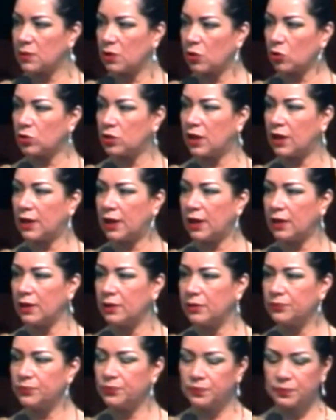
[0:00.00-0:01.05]
¿Lo tiene?
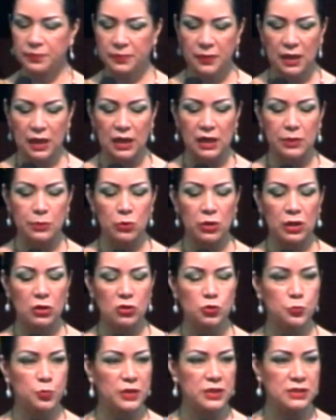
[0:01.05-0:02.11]
El libro de
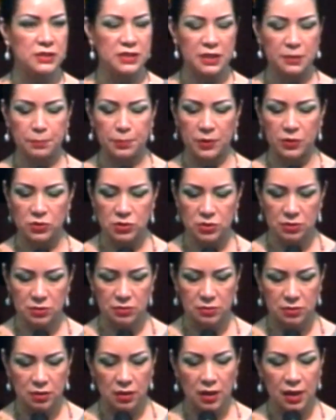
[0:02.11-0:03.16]
los principios.
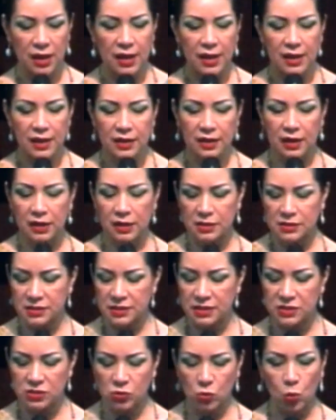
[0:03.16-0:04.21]

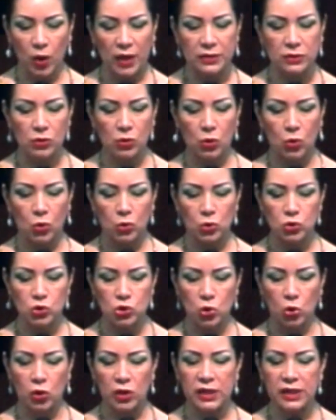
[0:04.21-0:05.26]
Génesis 4,
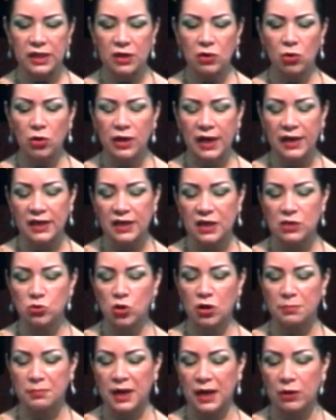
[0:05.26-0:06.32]
8. Y dijo Caín a su
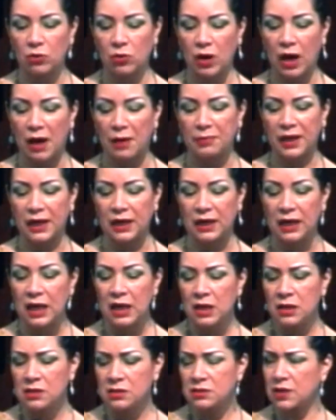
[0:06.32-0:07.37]
hermano Abel,
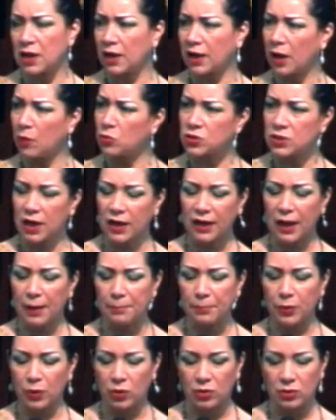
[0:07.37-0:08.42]
salgamos al
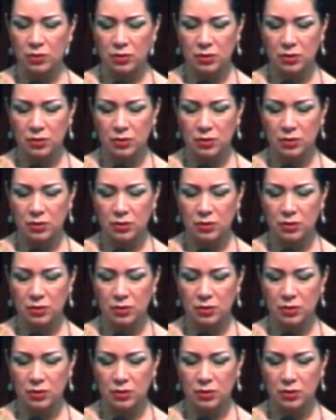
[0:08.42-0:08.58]
campo.